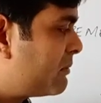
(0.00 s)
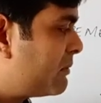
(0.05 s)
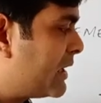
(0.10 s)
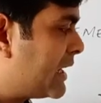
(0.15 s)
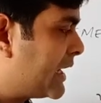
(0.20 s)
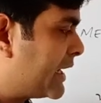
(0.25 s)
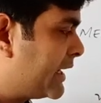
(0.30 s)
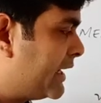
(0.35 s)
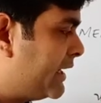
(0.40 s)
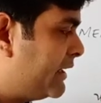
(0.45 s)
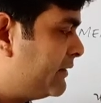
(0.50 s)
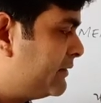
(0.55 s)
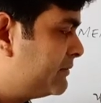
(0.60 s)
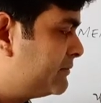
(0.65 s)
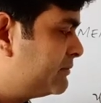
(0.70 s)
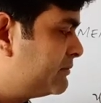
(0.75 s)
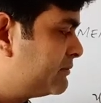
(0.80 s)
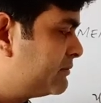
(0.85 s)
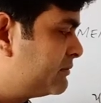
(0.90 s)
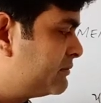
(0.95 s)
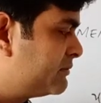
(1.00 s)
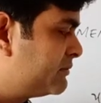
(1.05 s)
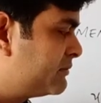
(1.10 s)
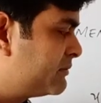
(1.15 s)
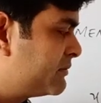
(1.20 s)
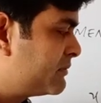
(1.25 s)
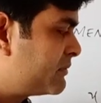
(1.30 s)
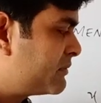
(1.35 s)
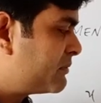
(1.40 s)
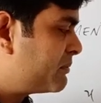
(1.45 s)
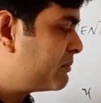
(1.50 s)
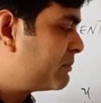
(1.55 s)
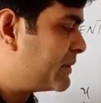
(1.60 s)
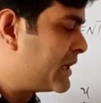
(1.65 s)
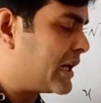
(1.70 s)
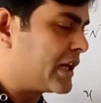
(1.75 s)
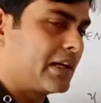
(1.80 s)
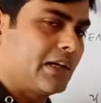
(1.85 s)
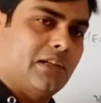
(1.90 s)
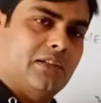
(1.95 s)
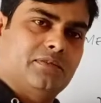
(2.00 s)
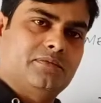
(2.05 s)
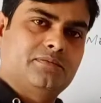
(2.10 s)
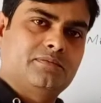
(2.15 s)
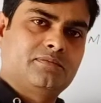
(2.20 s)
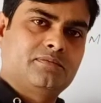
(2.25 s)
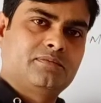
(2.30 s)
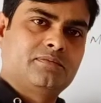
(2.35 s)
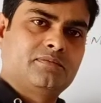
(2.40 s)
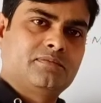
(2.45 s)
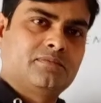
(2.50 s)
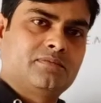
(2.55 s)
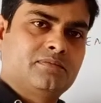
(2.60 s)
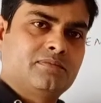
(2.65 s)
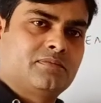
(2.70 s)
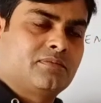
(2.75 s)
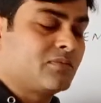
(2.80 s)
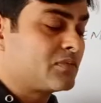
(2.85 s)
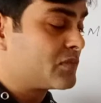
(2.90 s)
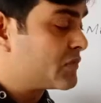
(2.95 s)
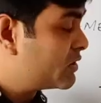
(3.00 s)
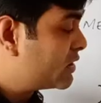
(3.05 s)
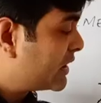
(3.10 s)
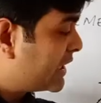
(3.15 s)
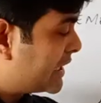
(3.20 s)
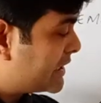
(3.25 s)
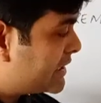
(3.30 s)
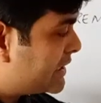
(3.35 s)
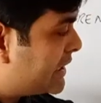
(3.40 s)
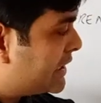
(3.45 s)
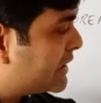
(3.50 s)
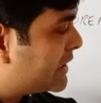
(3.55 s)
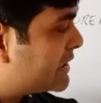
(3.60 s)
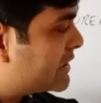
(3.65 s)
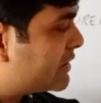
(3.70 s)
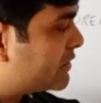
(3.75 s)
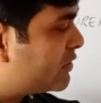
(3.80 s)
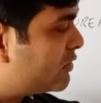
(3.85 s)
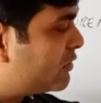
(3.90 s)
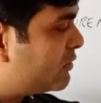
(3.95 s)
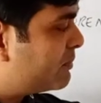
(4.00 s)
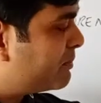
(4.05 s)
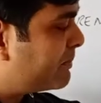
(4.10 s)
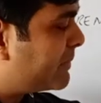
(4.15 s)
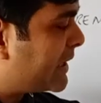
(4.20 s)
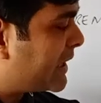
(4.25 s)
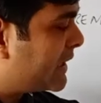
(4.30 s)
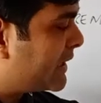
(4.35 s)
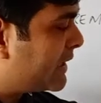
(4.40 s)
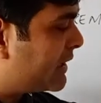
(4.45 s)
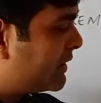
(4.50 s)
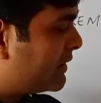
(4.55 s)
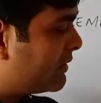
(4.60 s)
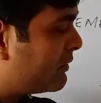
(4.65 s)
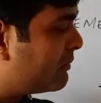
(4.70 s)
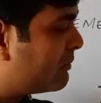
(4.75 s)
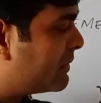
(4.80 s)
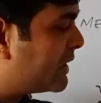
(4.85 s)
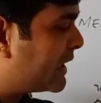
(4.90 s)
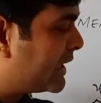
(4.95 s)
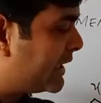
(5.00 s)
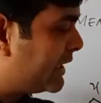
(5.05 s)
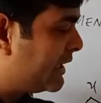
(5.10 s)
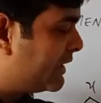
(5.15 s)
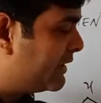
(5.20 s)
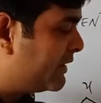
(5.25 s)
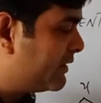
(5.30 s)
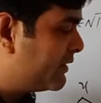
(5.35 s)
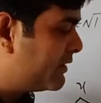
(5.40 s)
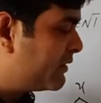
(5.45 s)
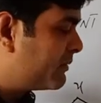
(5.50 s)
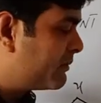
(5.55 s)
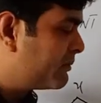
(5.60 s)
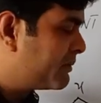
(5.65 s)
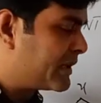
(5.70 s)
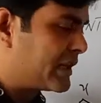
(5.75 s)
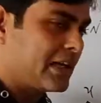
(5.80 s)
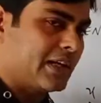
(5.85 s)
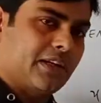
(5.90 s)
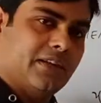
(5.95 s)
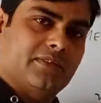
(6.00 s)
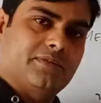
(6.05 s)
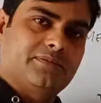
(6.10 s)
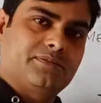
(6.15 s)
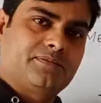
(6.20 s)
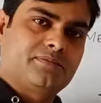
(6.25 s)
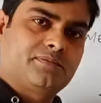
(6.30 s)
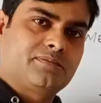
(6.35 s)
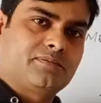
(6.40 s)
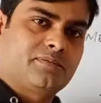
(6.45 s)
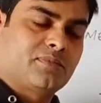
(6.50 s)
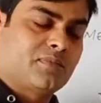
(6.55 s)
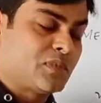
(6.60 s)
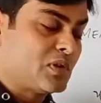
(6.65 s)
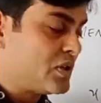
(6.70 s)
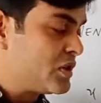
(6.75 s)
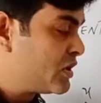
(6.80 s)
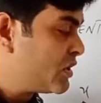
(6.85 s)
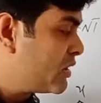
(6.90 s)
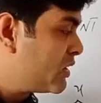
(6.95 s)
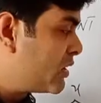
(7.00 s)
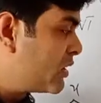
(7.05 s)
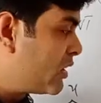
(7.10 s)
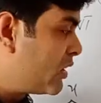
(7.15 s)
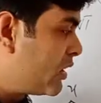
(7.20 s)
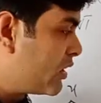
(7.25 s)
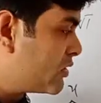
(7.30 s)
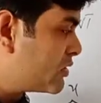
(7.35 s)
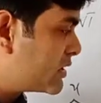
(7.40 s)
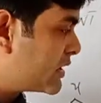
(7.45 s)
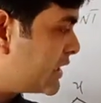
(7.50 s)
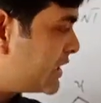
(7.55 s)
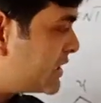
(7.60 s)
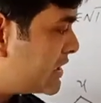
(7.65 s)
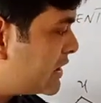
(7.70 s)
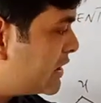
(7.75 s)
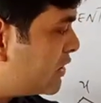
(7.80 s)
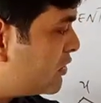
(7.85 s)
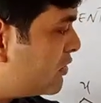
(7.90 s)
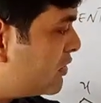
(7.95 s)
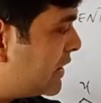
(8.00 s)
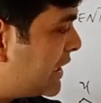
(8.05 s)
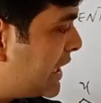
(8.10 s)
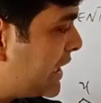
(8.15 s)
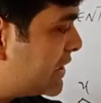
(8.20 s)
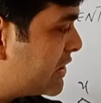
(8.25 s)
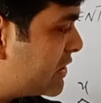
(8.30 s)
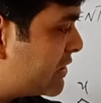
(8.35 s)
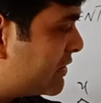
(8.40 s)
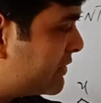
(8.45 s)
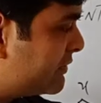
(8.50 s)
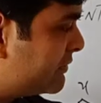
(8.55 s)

भाई प्यारा कैसे याद कर सकते हो प्यारा भाई प्यारा और उसके नीचे देखो एच